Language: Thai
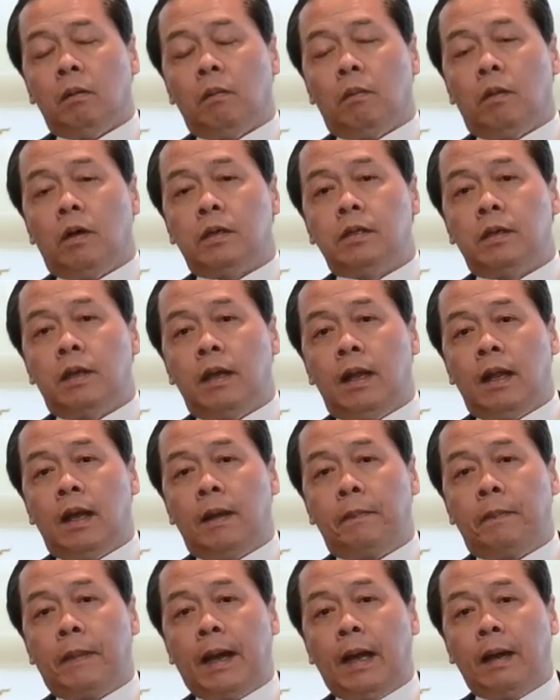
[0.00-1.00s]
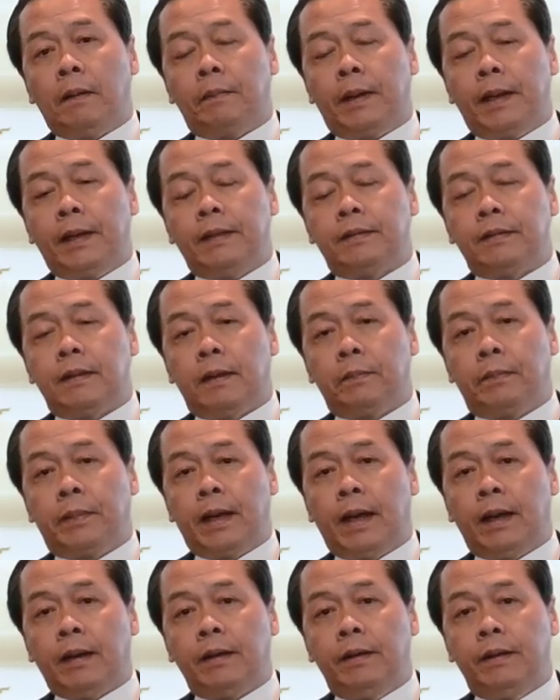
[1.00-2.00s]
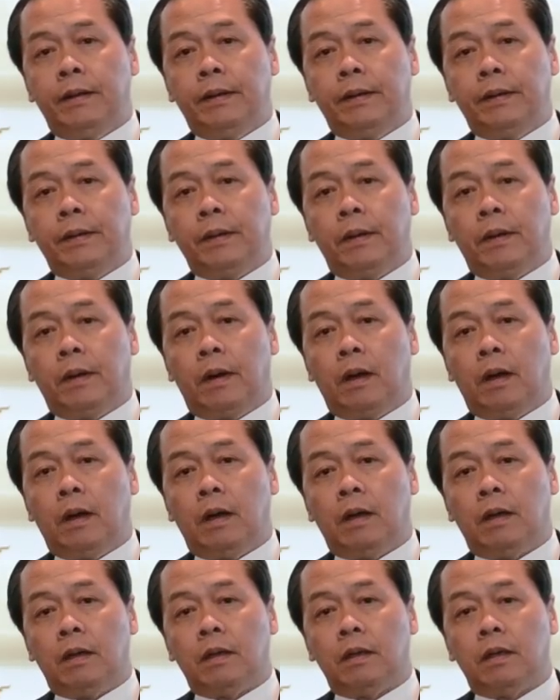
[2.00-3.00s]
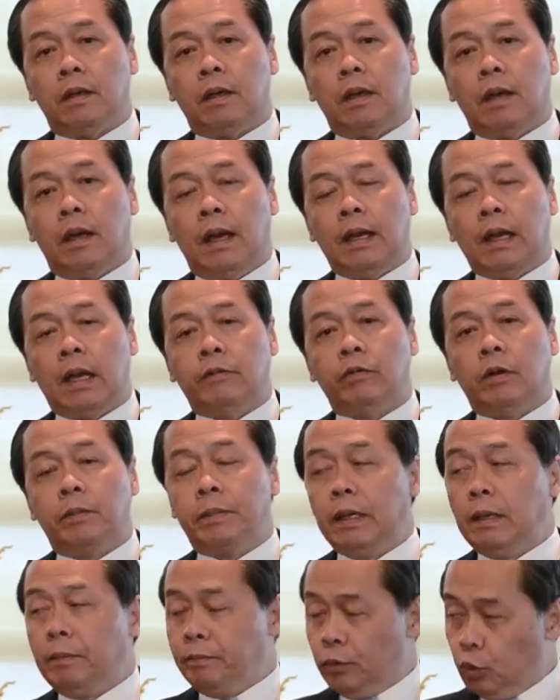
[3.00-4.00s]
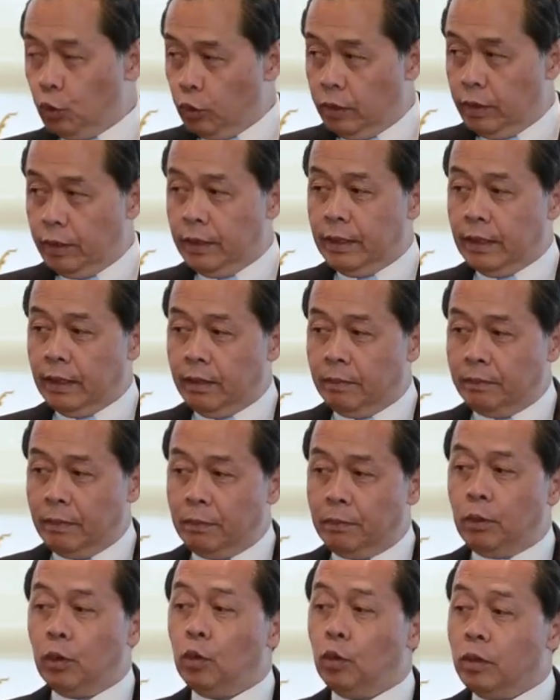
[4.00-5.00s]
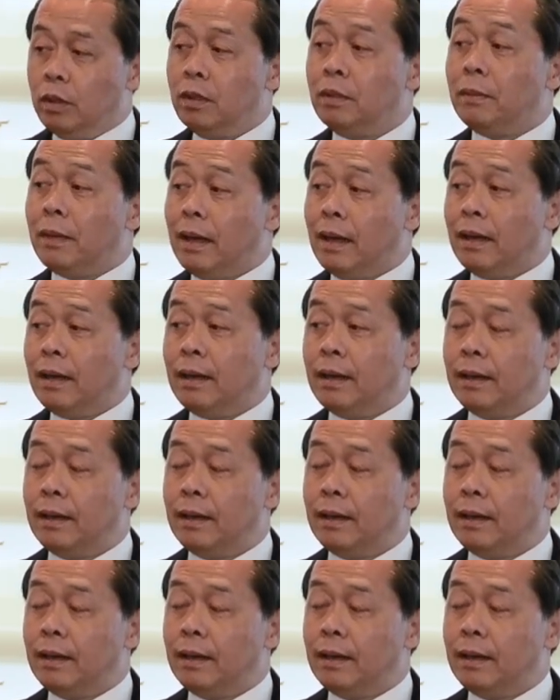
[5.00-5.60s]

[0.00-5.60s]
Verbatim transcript: พอเวลาผ่านไปสักพักหนึ่งก็ ไอ้คำว่าเพิ่มทุนเนี่ยมันโผล่ขึ้นมา